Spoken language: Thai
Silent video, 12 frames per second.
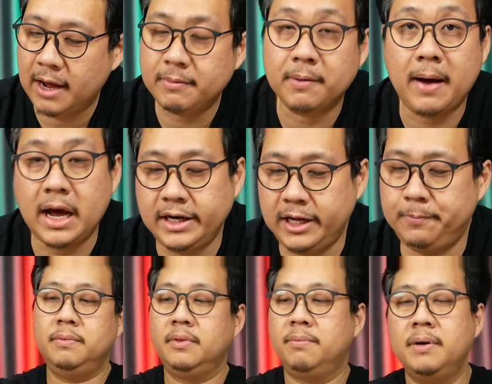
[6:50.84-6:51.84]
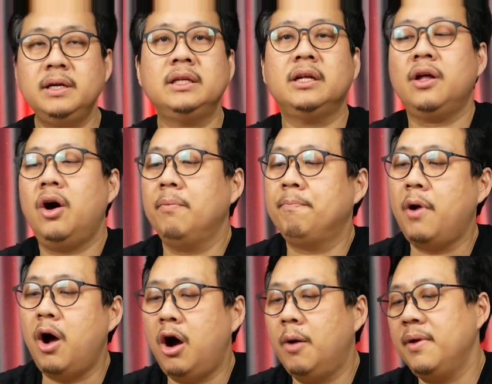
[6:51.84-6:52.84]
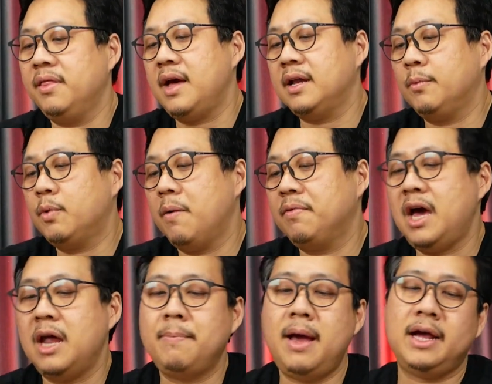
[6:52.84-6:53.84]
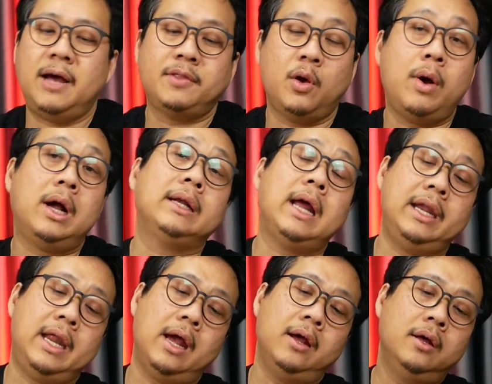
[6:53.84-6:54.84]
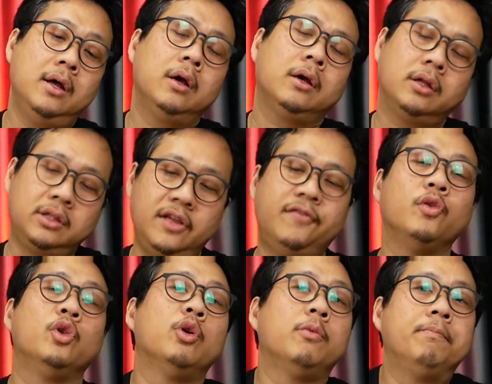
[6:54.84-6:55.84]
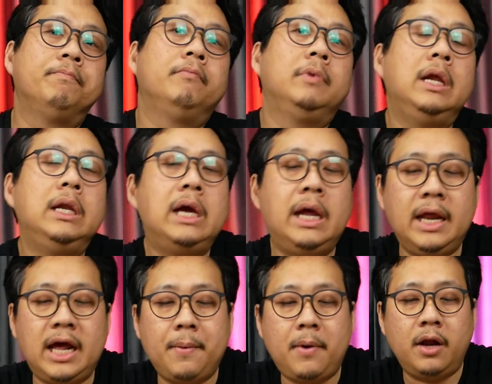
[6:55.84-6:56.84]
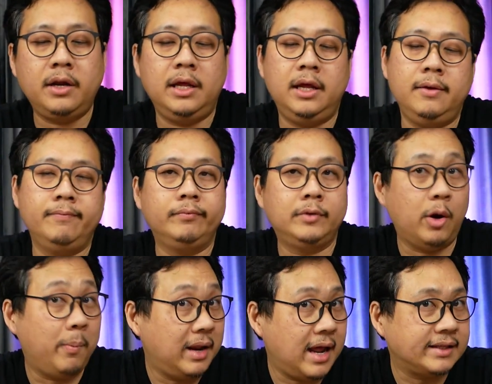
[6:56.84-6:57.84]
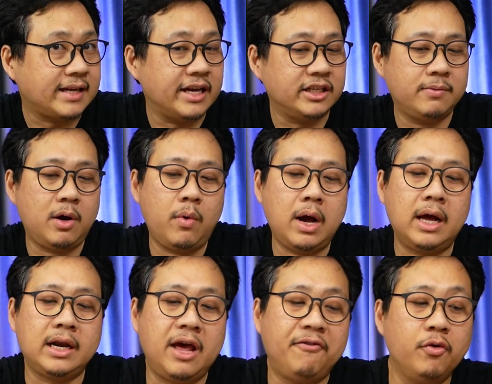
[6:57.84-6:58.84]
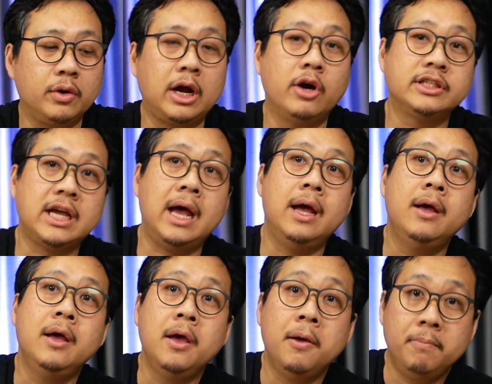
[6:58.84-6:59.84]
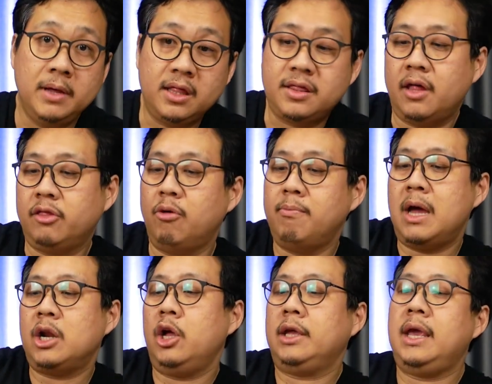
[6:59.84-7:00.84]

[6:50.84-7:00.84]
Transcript: ครับเหมือนผ้าดิบเพิ่งจะถอดปลอกออกไปซักทำความสะอาดมาครับแต่ว่าข้างในเนี่ยก็ตีฝุ่นอยู่เรื่อยๆนะครับคราวนี้เราไม่แน่ใจใช่ไหมว่าข้างในฝุ่นเขาจะมีสะสมมากน้อย